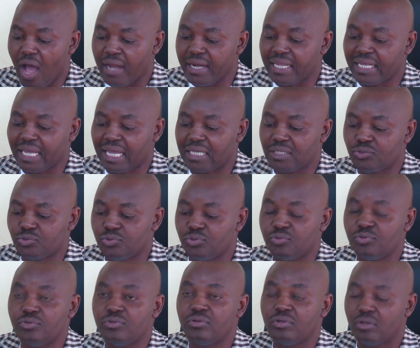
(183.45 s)
en
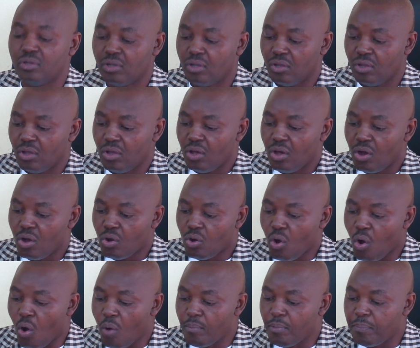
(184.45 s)
écriture,
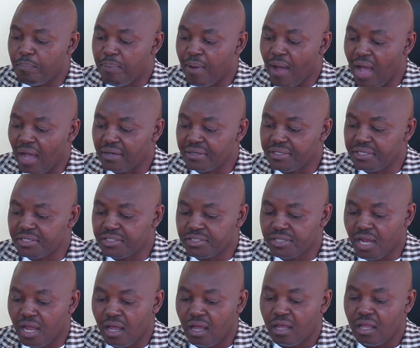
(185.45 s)
comme par des
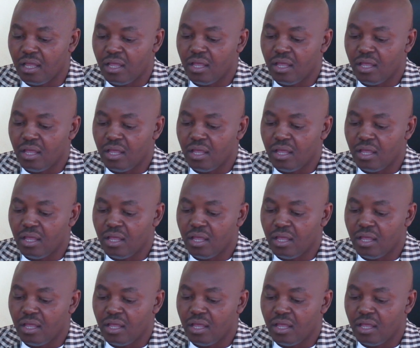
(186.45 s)
gens